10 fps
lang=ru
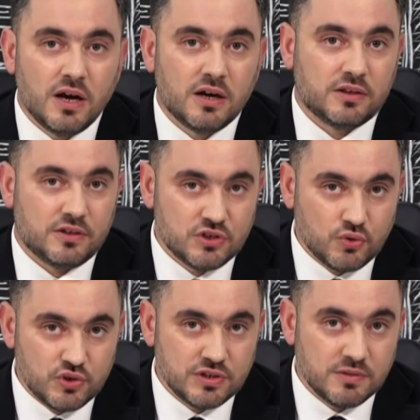о
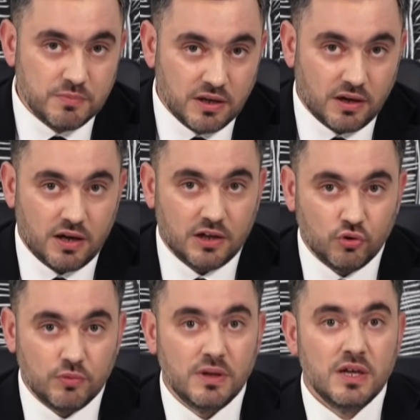краткосрочных мерах, а о
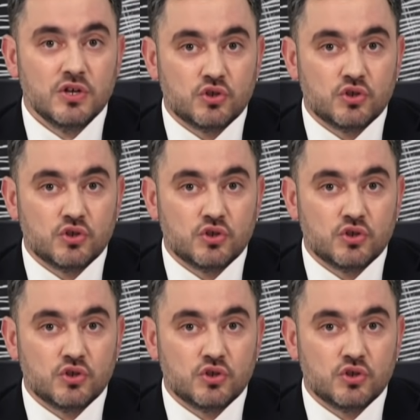том,